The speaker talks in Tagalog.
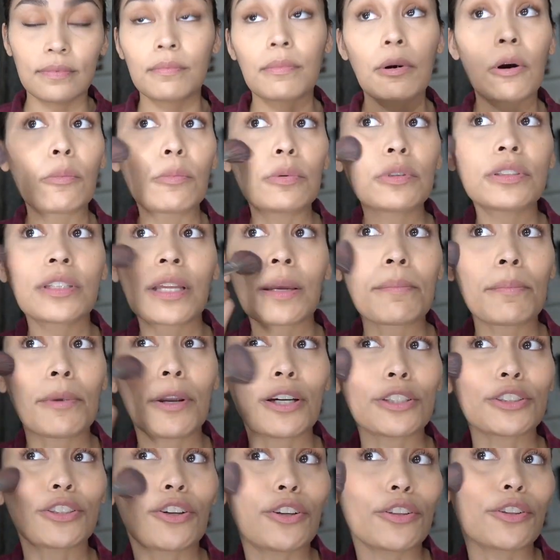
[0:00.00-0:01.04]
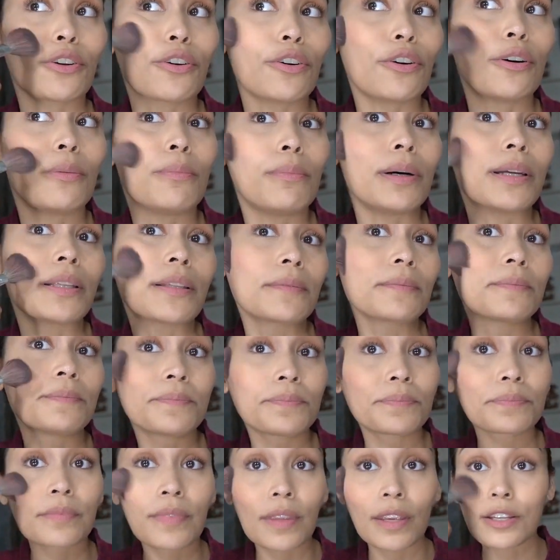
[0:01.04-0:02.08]
paubos na yung blush on ko, but
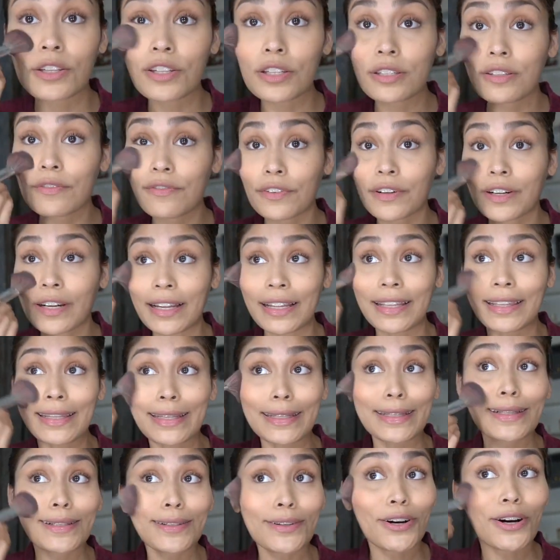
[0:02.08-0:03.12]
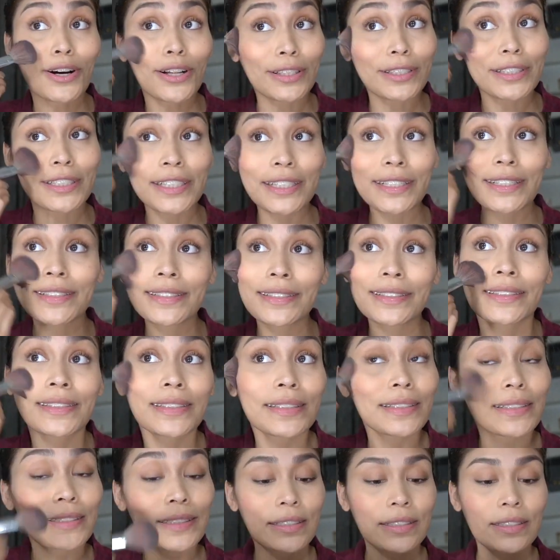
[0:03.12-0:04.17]
just for a little color,
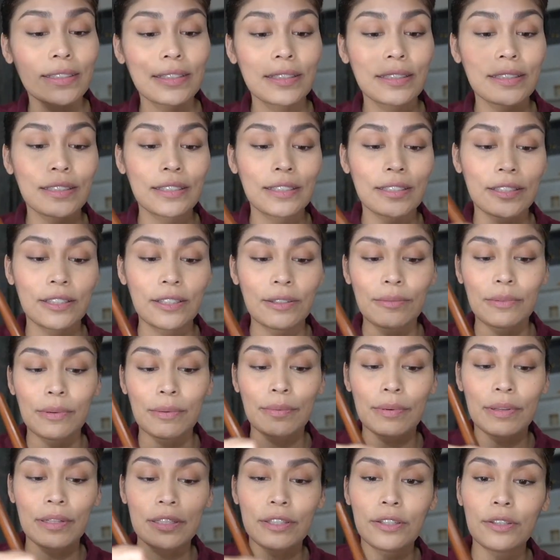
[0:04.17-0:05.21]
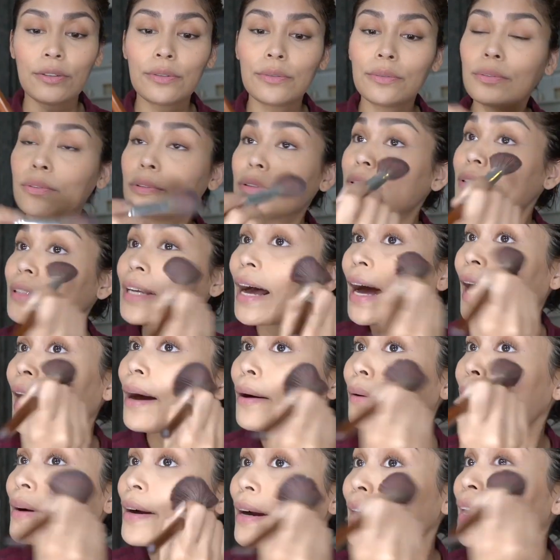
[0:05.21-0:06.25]
we will use
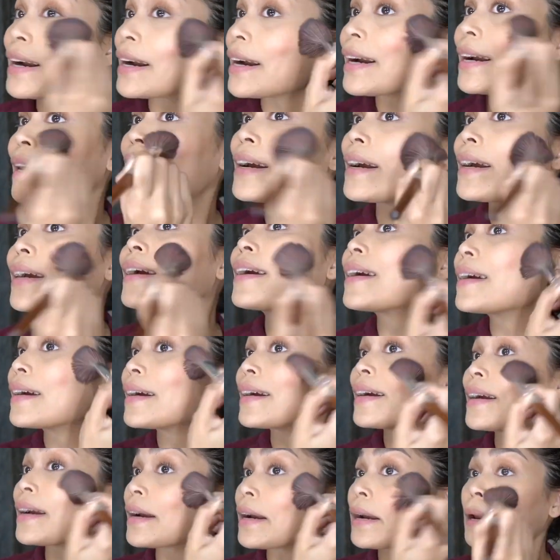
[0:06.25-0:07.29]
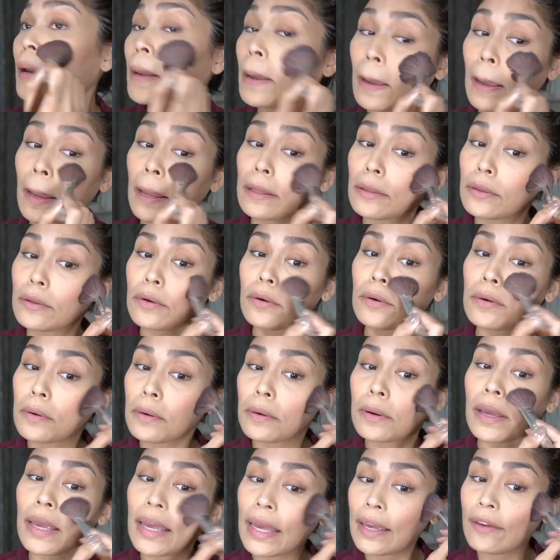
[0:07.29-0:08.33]
our
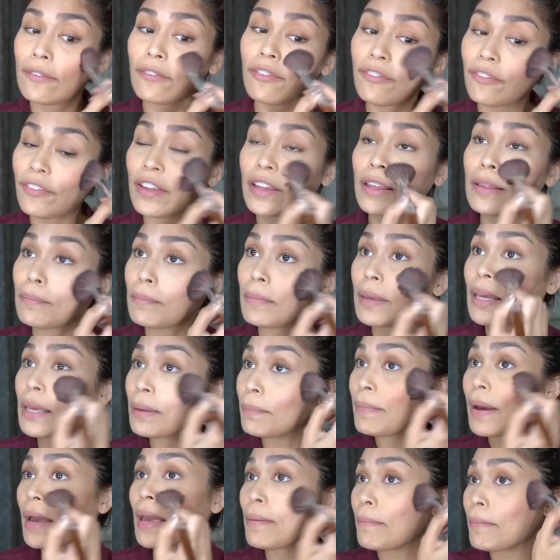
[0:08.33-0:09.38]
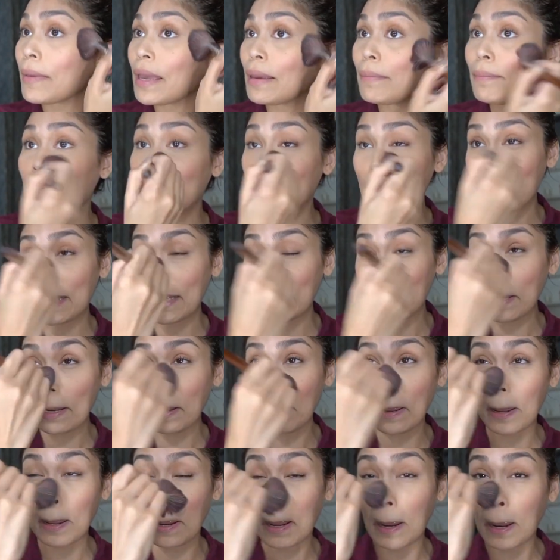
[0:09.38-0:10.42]
itong Fit Me by
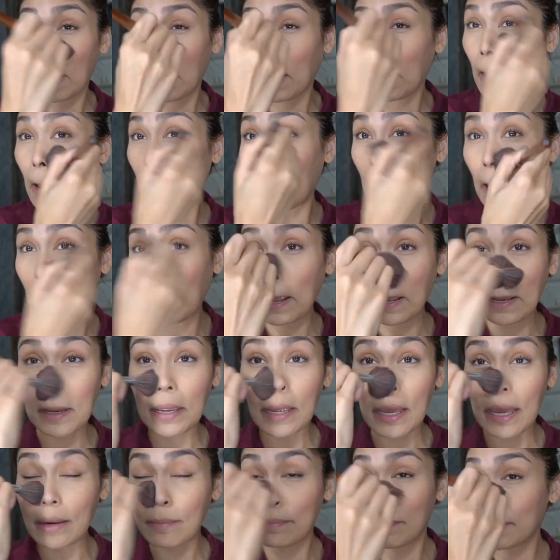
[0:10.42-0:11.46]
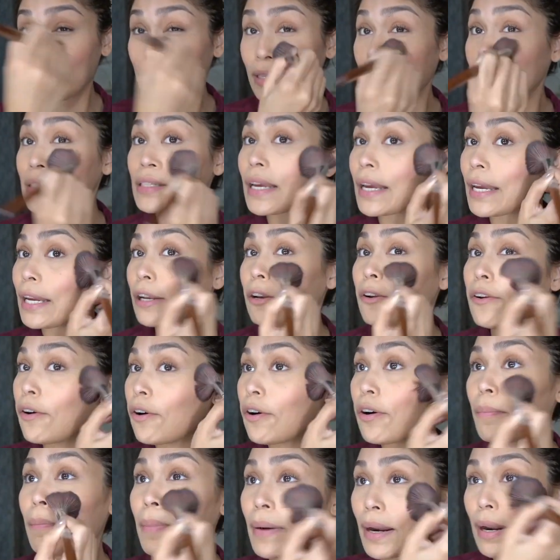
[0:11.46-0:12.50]
Maybelline. Yan, pati sa
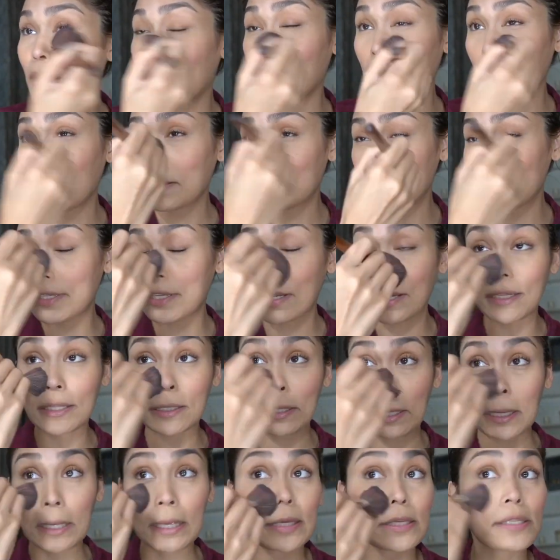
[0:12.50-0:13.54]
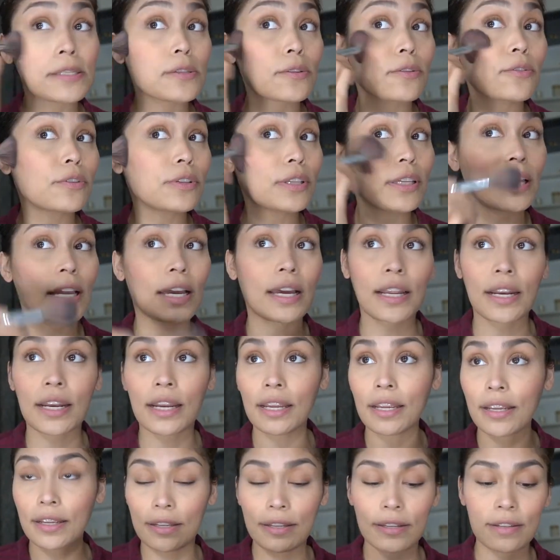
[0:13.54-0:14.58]
ilong para sun-kissed
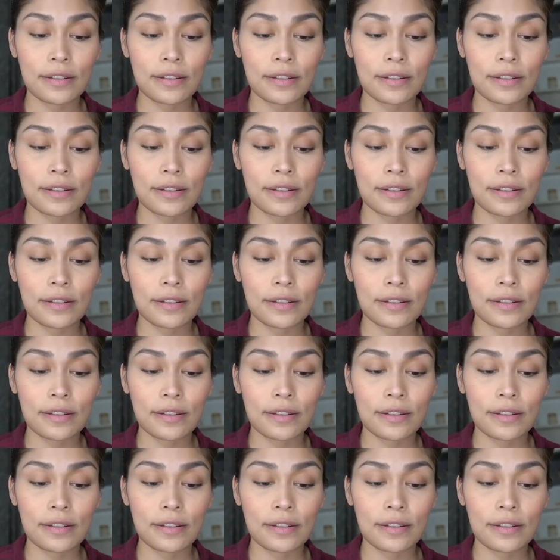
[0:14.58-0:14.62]
kunyari.